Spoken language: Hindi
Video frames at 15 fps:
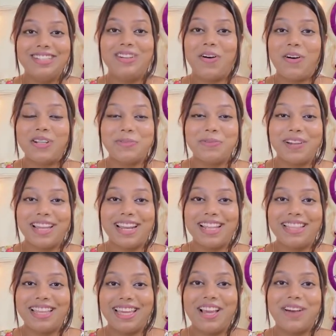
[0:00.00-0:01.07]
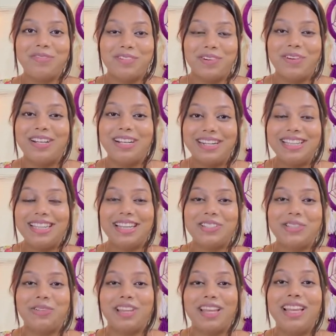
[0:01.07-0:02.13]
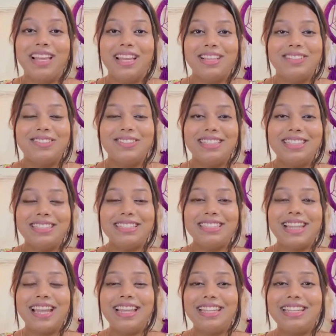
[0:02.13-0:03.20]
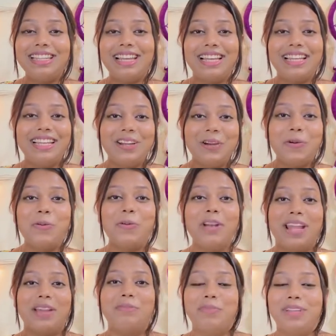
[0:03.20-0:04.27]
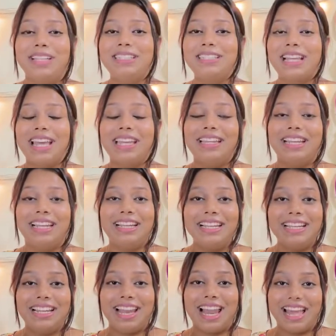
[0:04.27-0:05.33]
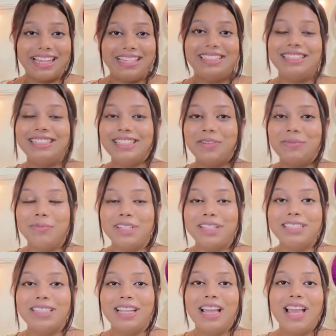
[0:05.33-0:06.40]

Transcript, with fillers: डॉग्स वगैरह थे आप ऑलरेडी देख चुके सो दिस इज लाइक रियली गुड एम्बियंस आई रियली लाइक दिस एम्बियंस